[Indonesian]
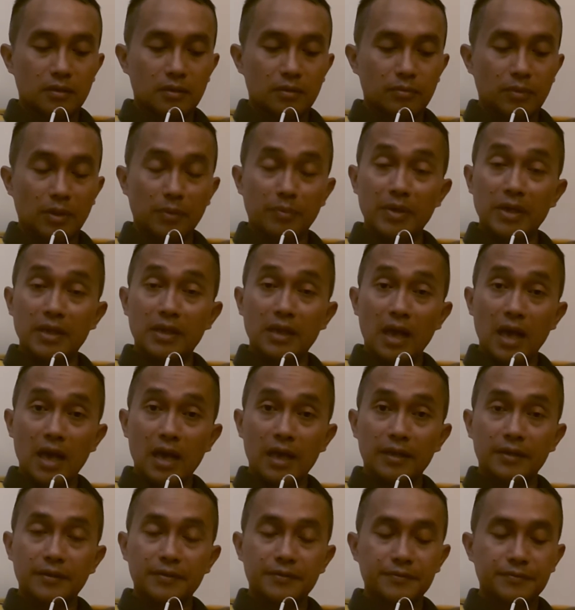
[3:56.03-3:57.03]

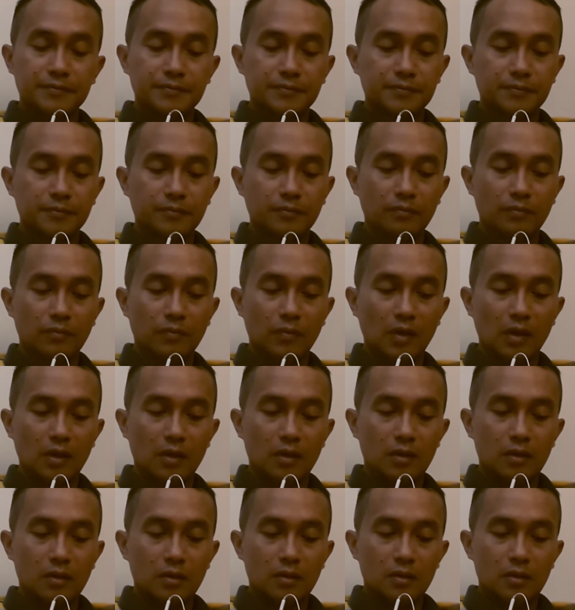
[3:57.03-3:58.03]
perbedaan.
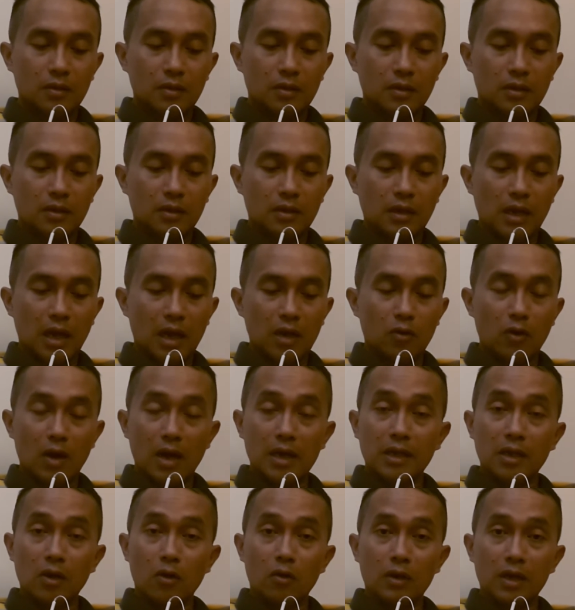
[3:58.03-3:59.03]
Kalau
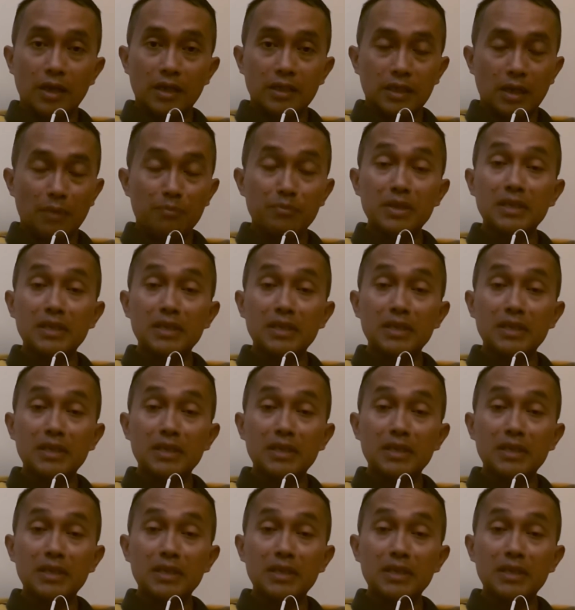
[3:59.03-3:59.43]
ada orang Islam